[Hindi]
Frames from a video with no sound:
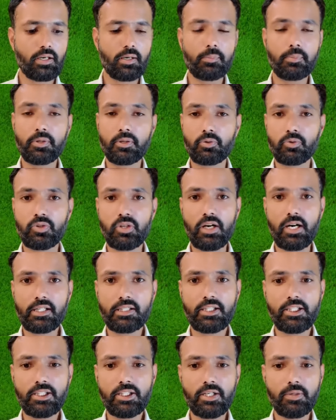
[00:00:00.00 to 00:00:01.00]
अब
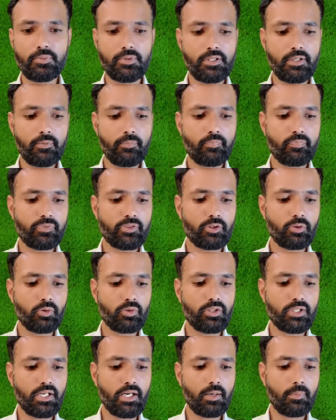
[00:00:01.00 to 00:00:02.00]
गुजरात की तरफ से
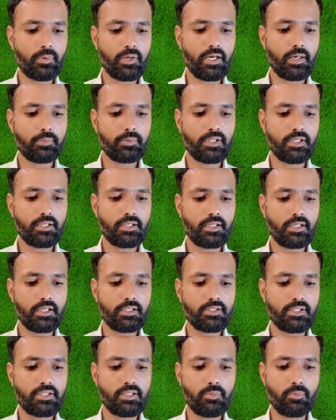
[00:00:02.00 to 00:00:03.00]
तो यहाँ पर आप
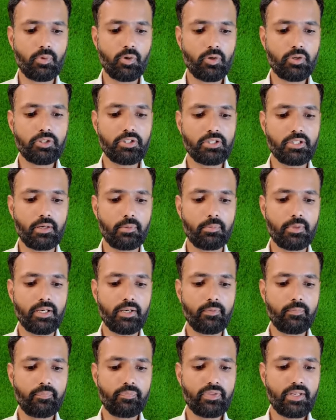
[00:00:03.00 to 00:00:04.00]
देखिएगा जैसे मोहित शर्मा
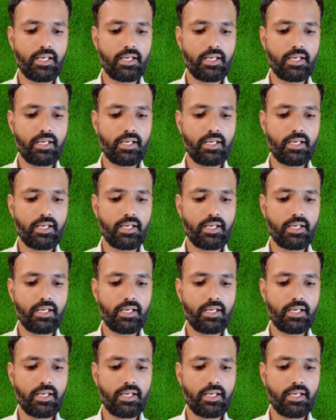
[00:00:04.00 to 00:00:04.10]
है